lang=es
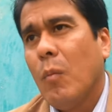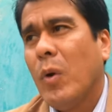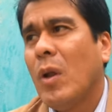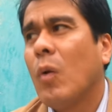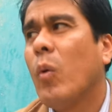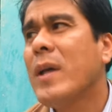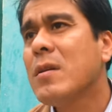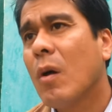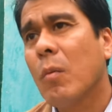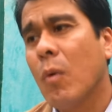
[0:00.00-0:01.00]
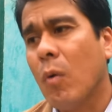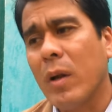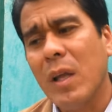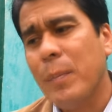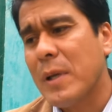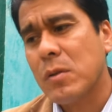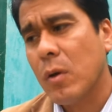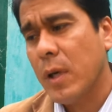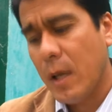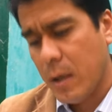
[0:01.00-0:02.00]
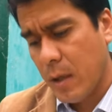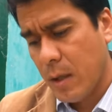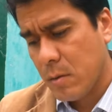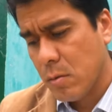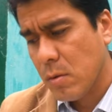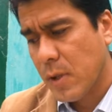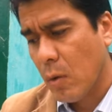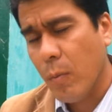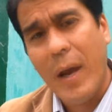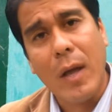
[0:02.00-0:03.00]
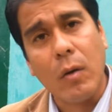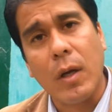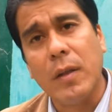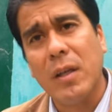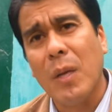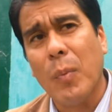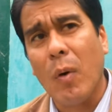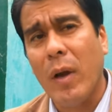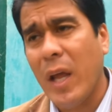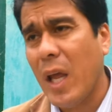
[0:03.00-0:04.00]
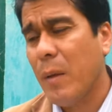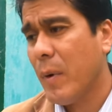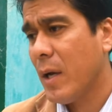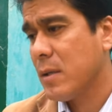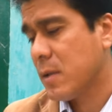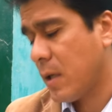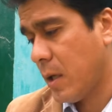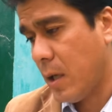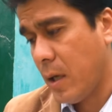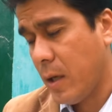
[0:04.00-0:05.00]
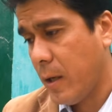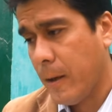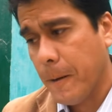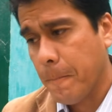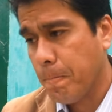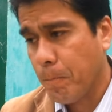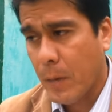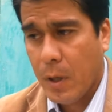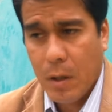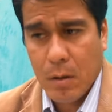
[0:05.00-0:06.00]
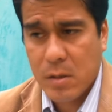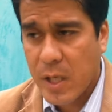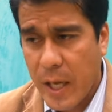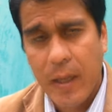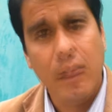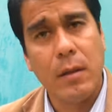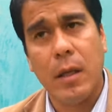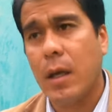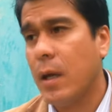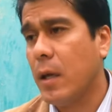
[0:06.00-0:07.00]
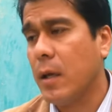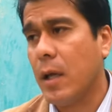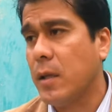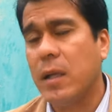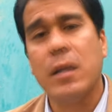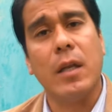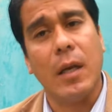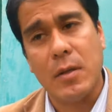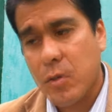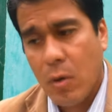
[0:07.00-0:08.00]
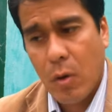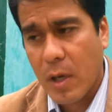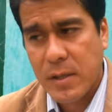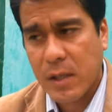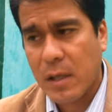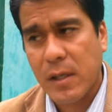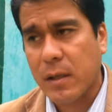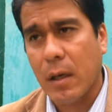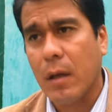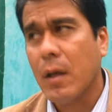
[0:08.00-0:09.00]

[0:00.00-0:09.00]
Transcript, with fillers: Bueno, el juez, como cualquier persona, es un ser humano que tiene problemas, que eh, siente, que tiene indignación, etcétera, etcétera.